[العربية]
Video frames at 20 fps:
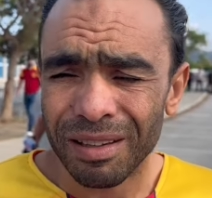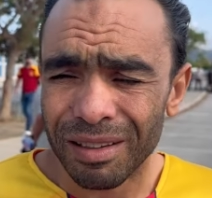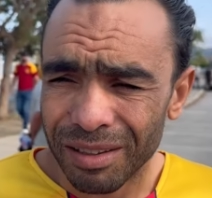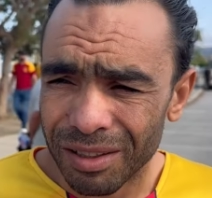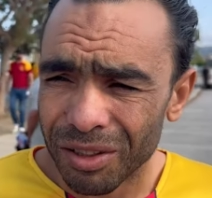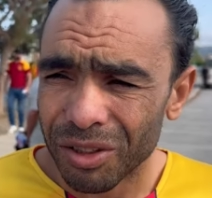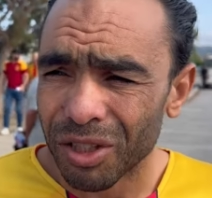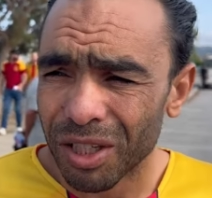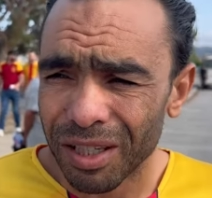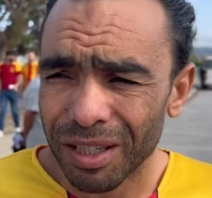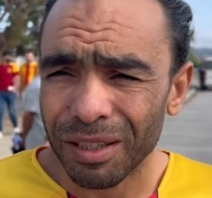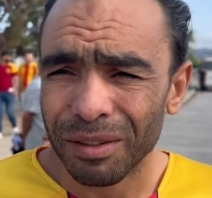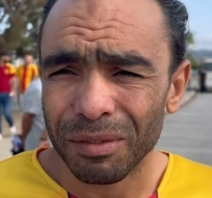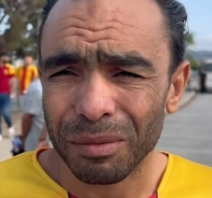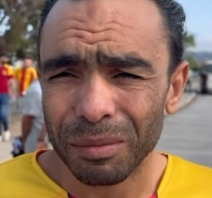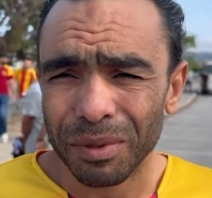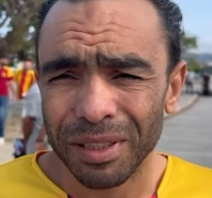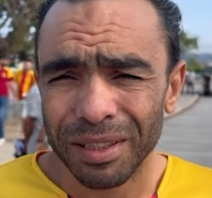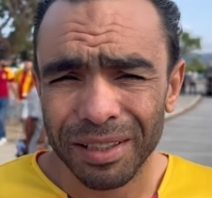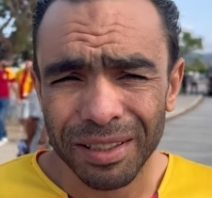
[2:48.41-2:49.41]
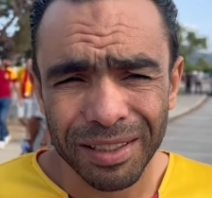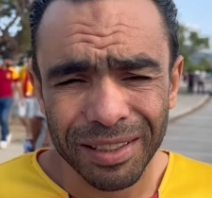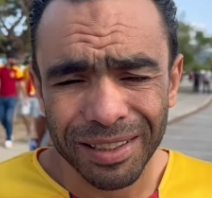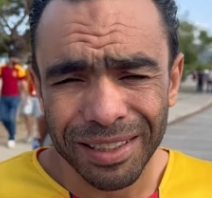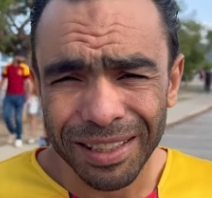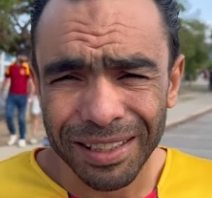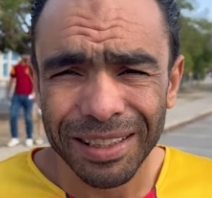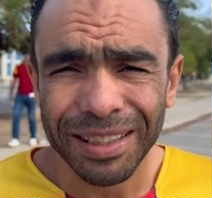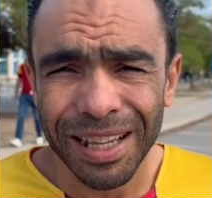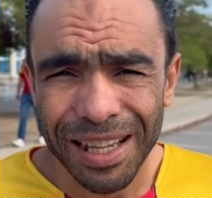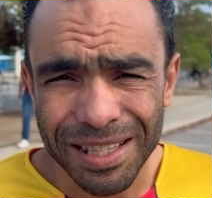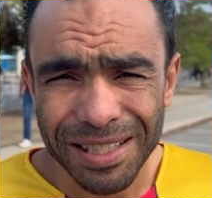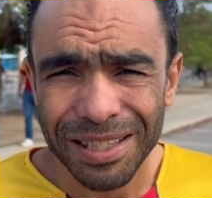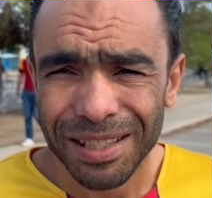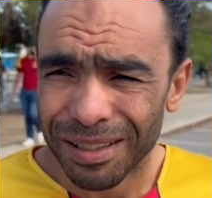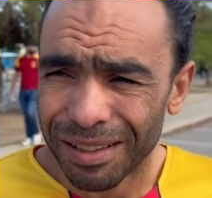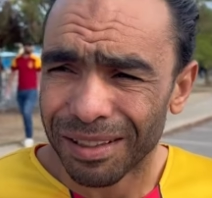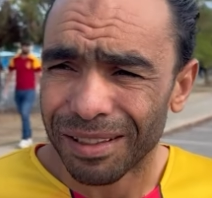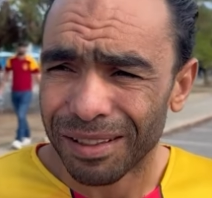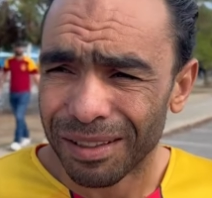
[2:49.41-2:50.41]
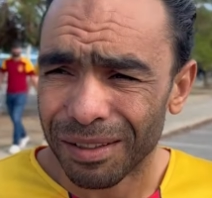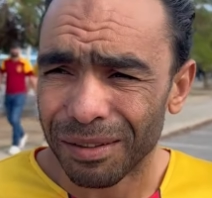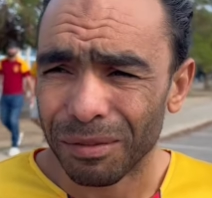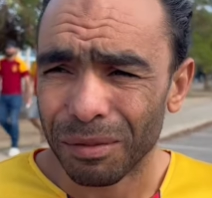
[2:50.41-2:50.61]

ان شاء الله فهمني تتحسن آه،